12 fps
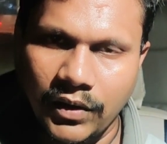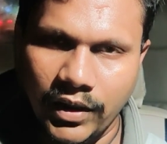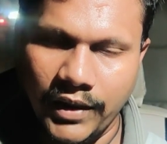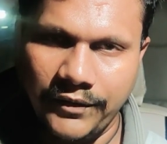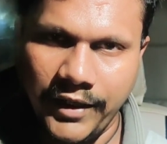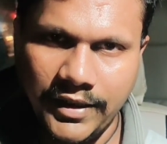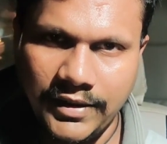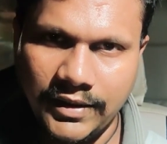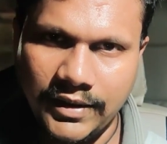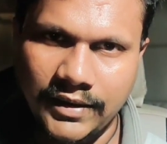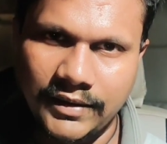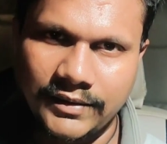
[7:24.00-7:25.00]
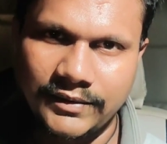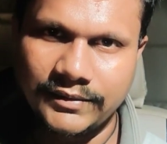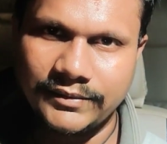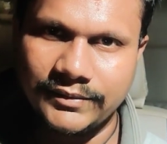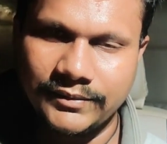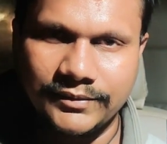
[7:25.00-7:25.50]
ఓకే ఫ్రెండ్స్
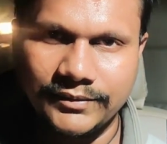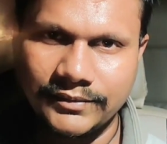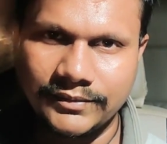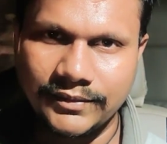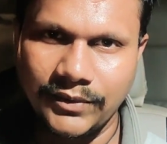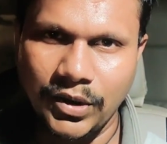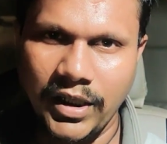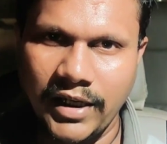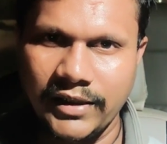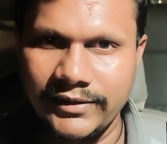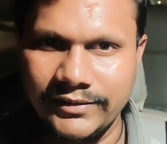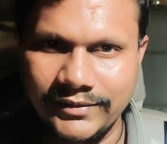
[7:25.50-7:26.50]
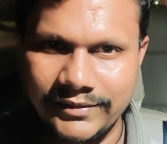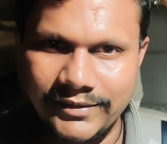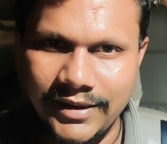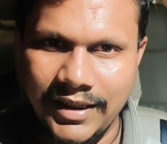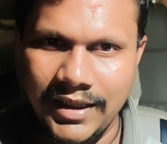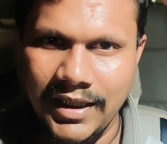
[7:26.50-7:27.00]
ఉంటా
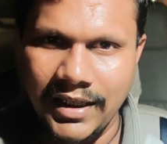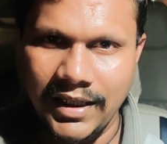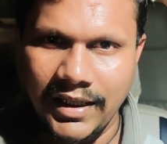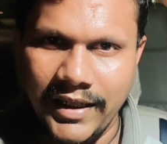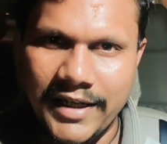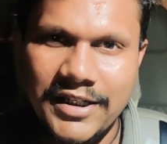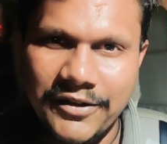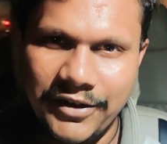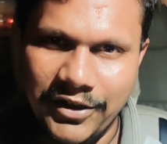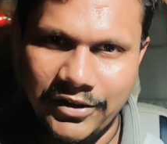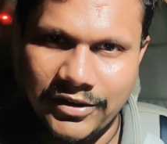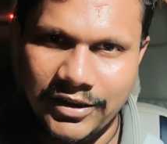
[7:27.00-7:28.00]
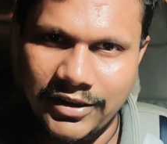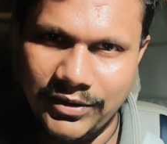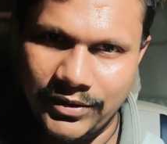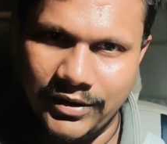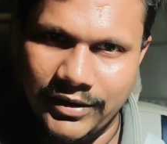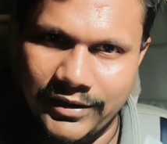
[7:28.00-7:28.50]
నెక్స్ట్ వీడియో వస్తుంది
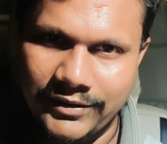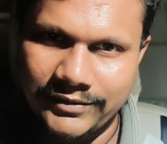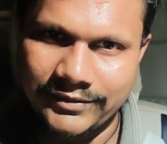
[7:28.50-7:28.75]
చూడండి